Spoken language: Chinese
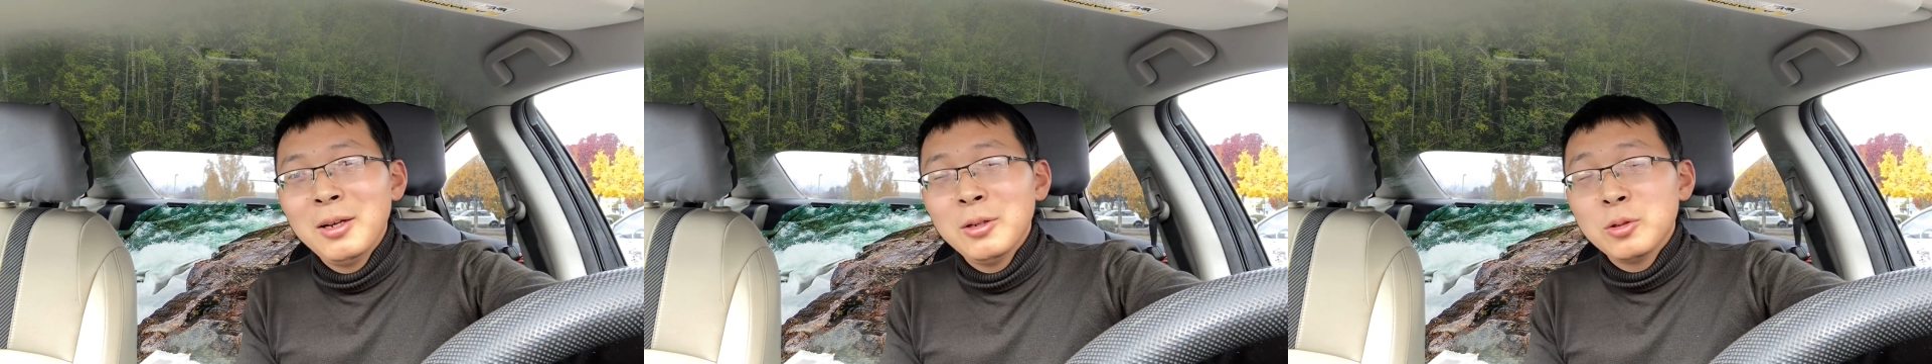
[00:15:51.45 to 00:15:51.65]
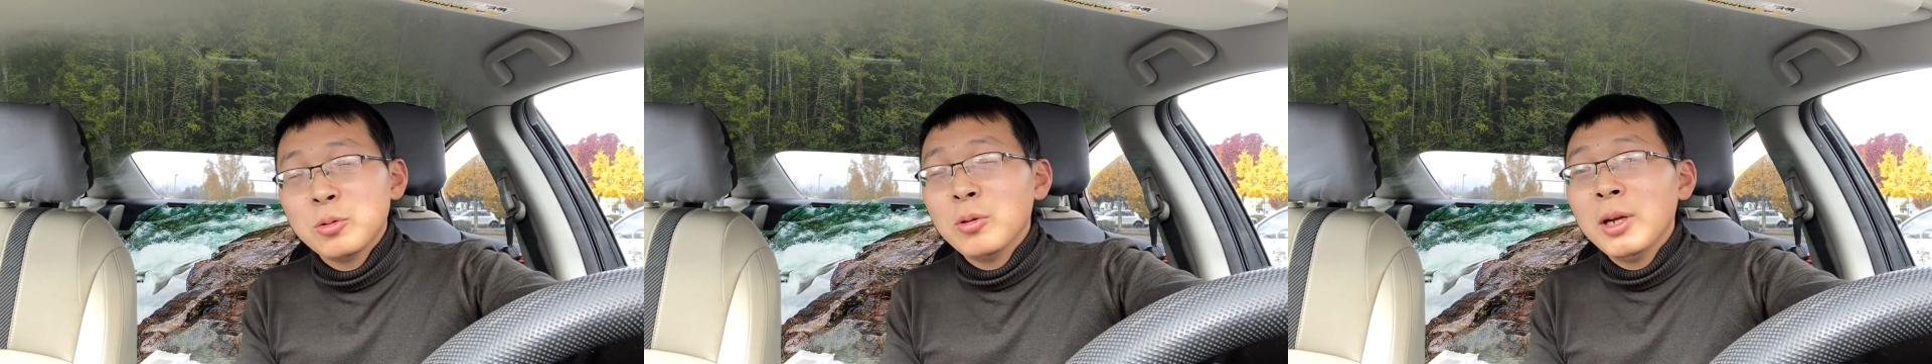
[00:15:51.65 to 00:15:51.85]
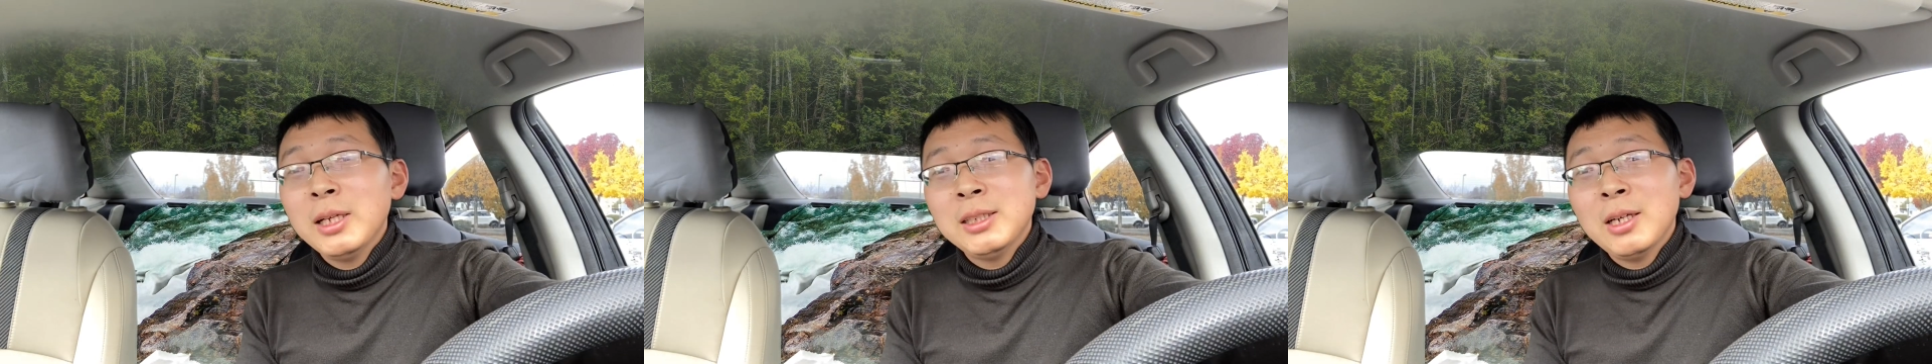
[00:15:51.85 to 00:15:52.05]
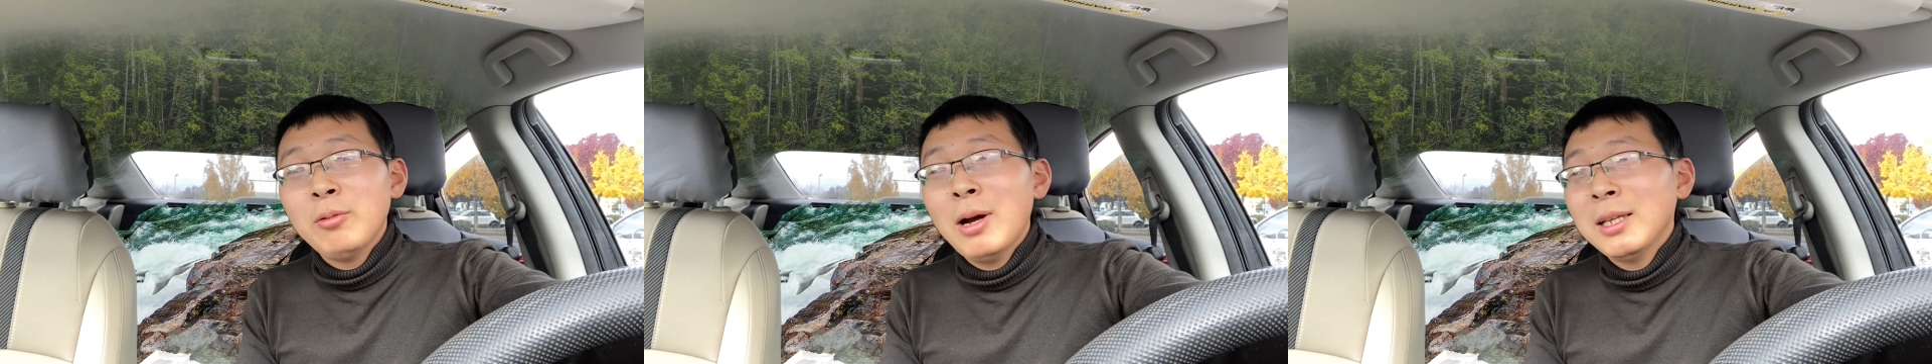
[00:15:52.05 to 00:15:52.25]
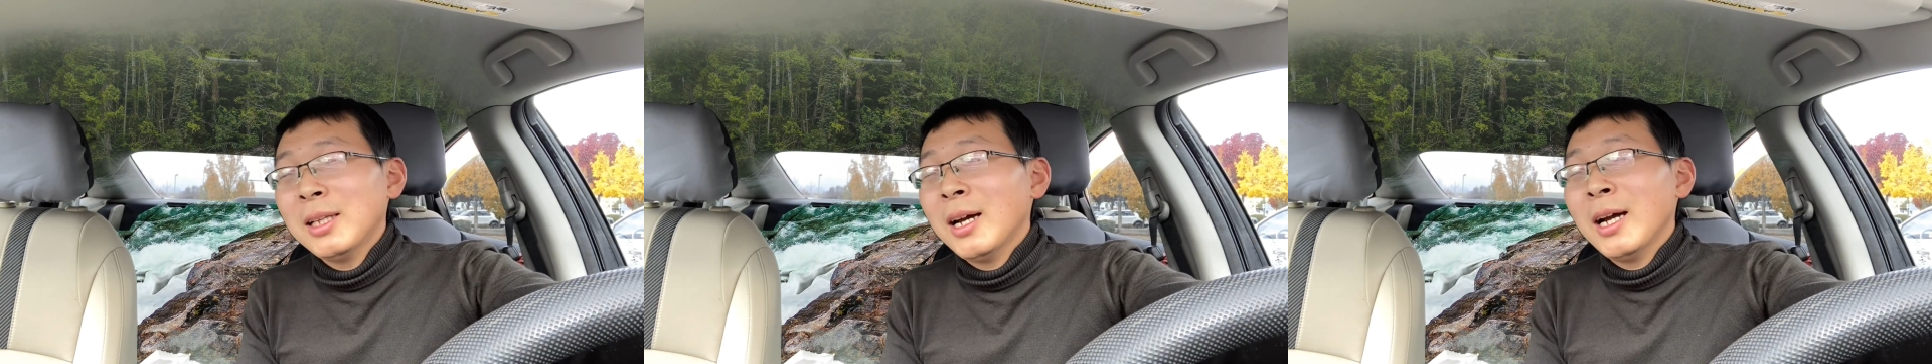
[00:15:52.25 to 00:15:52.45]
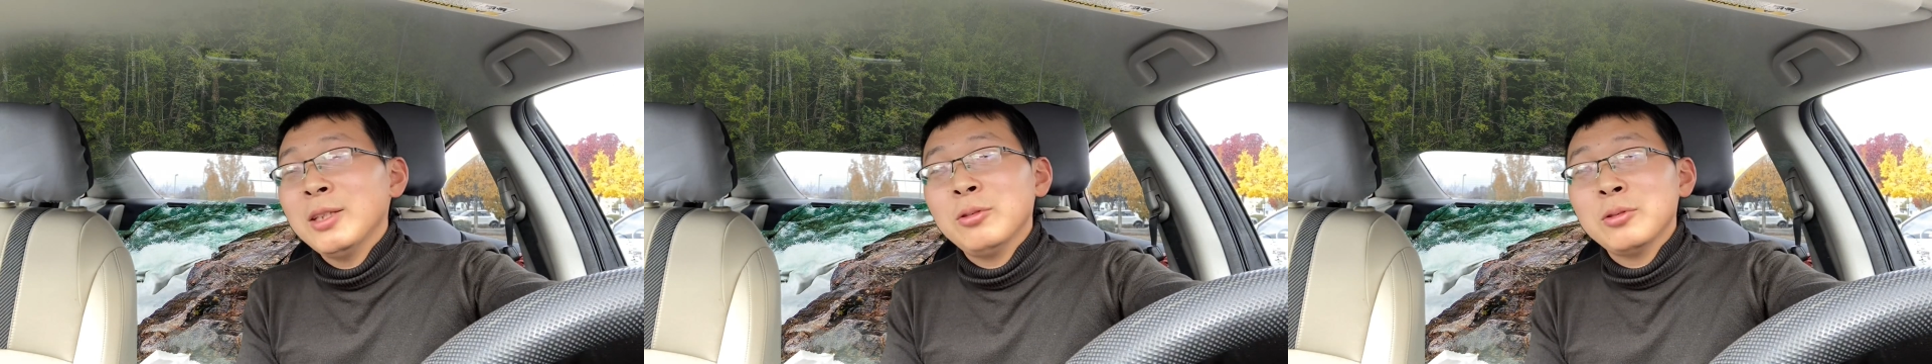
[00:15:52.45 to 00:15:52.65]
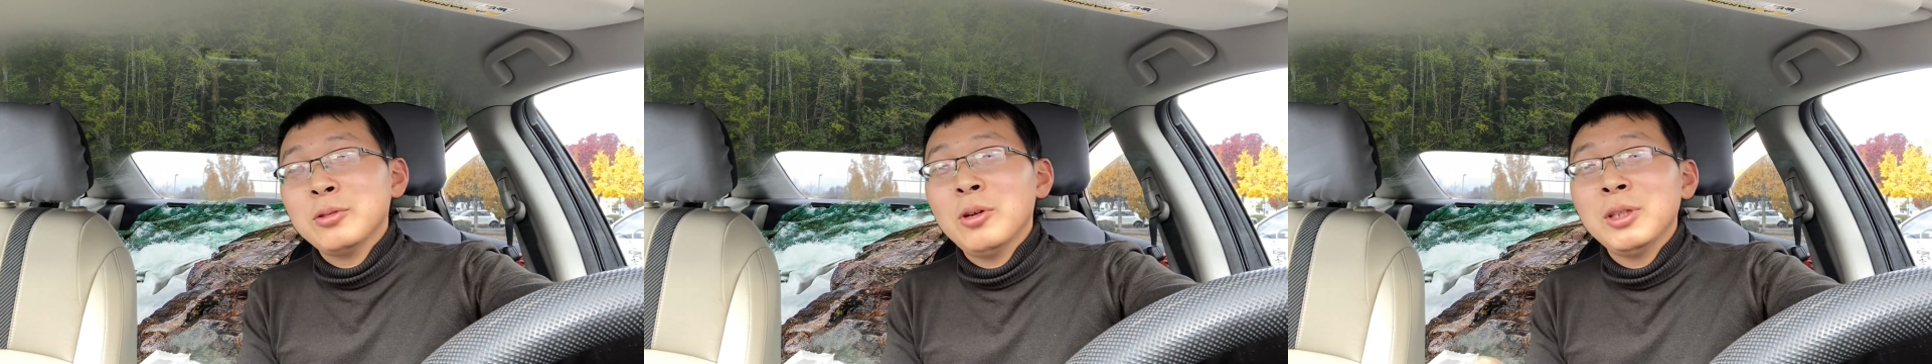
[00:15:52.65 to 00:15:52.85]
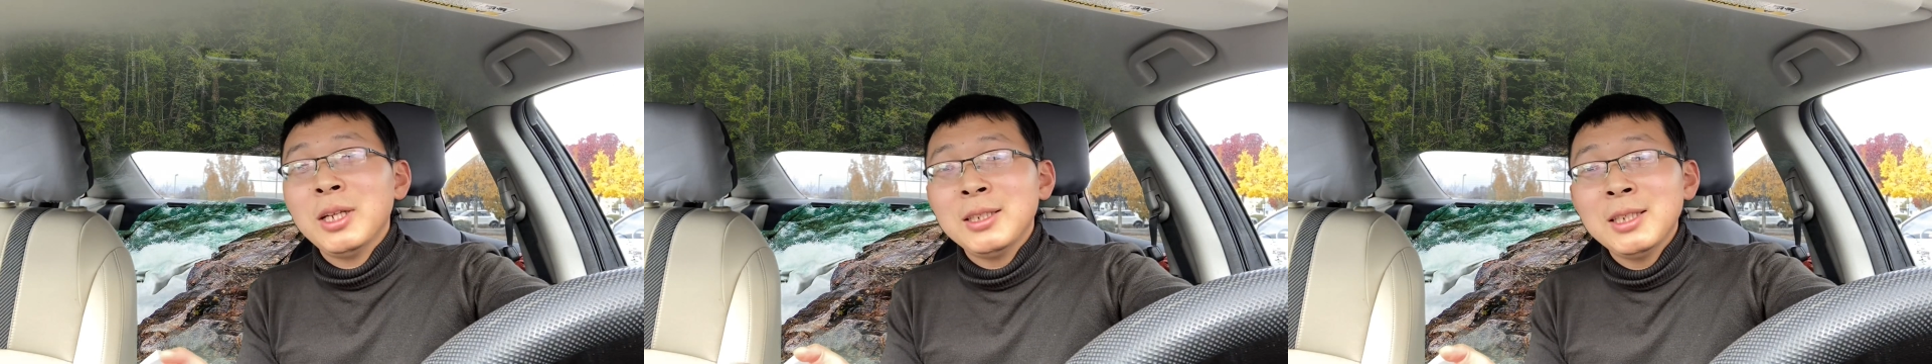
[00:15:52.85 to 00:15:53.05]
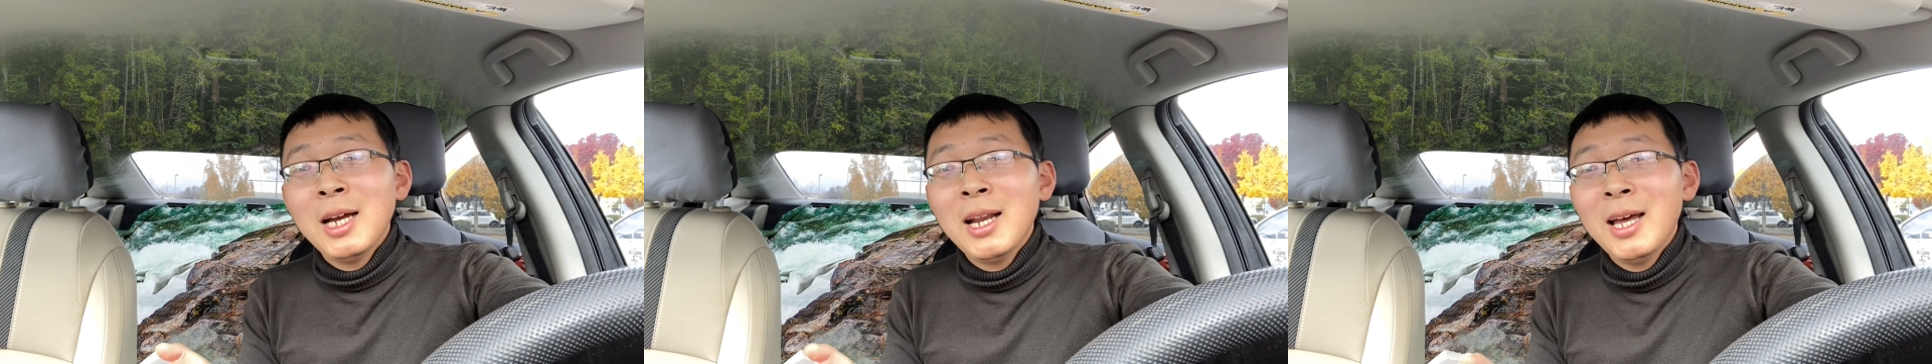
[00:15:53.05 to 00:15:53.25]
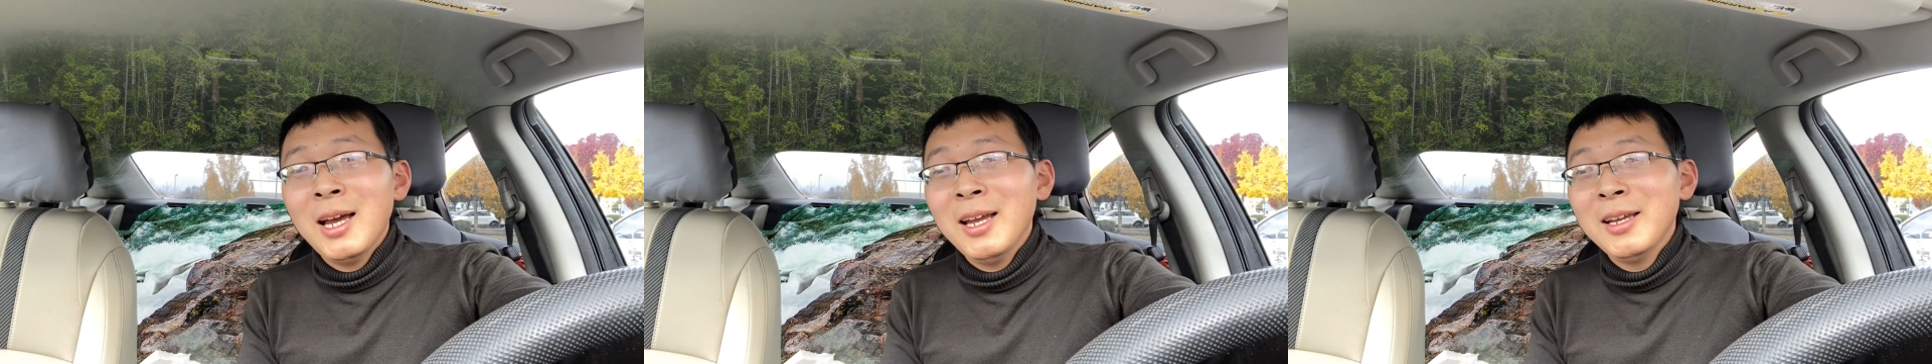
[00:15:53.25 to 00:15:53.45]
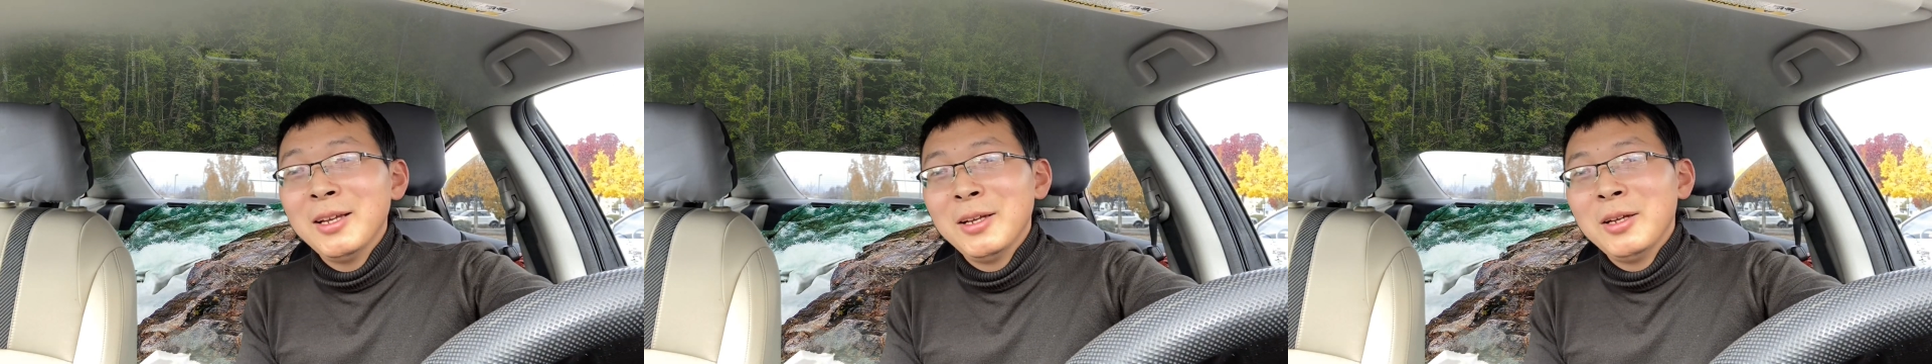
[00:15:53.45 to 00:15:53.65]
说了一些话，大概就是说停下来，